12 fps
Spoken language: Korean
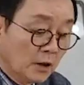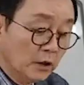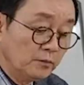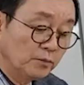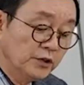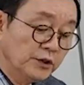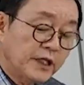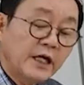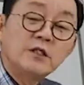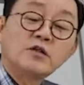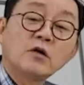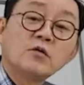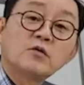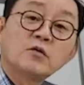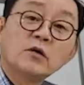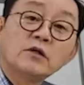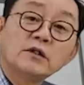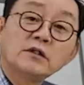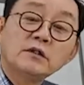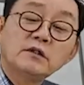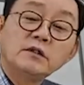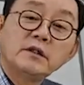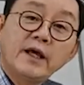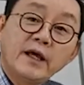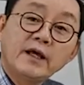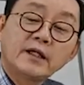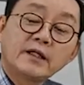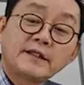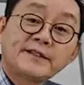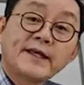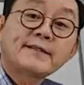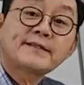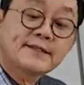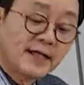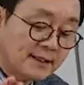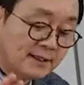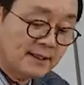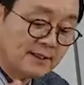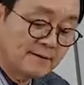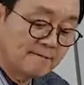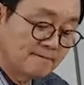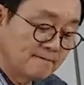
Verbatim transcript: 그건 문재인 정권의 그 책사들,